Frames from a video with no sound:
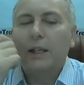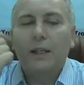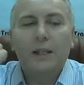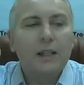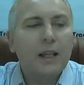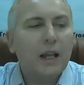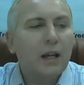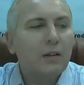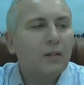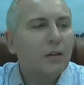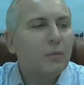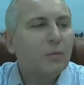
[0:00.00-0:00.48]

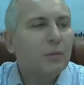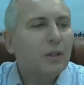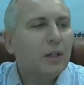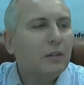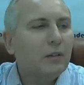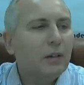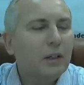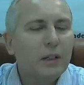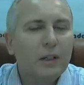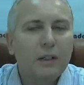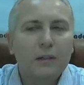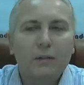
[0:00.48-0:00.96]
Я вам
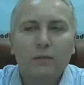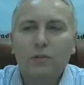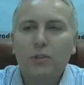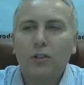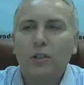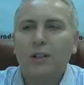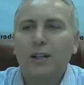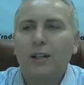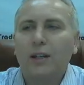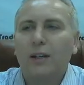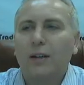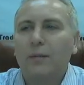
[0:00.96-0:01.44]
говорил
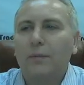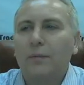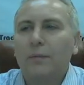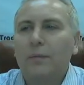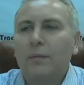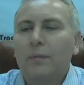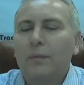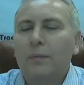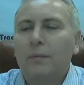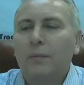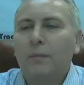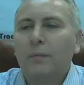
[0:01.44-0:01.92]
вчера,
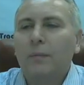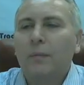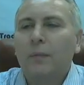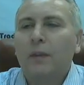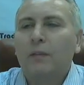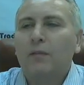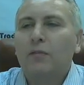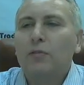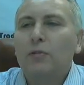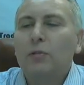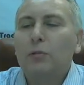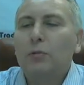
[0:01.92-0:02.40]

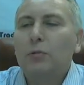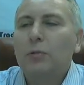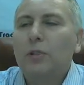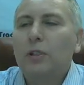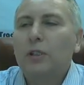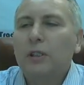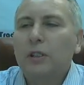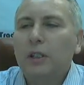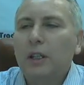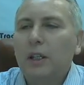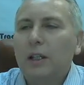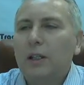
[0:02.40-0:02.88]
всю
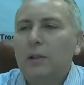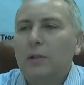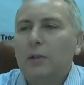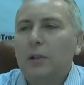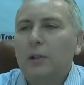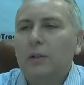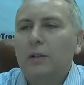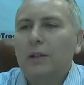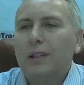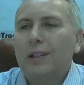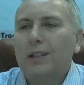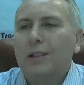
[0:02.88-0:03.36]
неделю
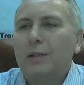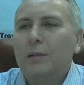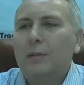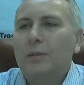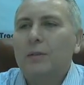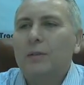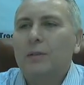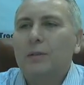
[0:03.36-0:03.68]
говорил,